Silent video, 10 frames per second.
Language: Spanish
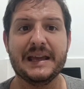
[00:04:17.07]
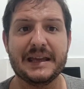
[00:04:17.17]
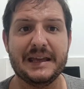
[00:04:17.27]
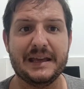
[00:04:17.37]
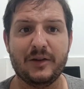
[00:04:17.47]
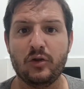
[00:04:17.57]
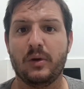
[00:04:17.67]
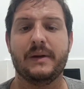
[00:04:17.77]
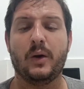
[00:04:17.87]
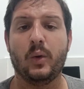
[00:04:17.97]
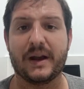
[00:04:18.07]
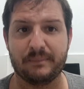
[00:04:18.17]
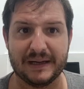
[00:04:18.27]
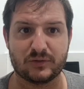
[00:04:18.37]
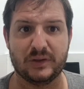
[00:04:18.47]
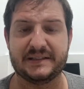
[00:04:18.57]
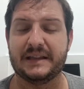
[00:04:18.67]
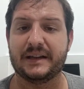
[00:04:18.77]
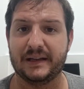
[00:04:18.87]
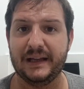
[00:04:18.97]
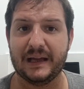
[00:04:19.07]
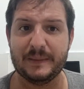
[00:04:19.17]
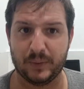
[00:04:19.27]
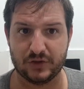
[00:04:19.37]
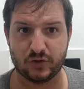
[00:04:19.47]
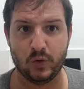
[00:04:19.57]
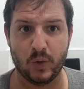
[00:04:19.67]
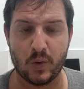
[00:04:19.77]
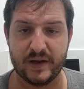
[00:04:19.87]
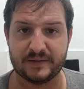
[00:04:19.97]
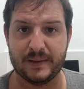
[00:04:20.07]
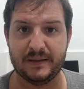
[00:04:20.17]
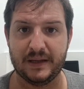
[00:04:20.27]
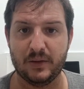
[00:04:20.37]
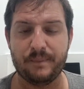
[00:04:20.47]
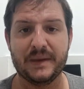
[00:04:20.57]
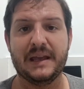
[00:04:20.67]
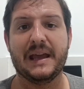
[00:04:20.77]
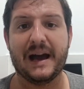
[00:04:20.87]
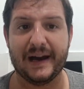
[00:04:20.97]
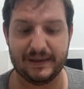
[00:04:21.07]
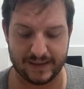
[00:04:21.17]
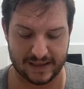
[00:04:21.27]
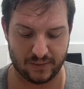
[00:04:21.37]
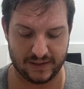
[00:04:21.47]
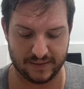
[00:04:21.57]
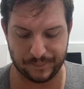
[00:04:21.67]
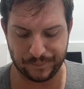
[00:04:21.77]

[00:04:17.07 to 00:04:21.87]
y no vuelve a jugar más con el estándar de Lieja y por eso luego es vendido al Valladolid.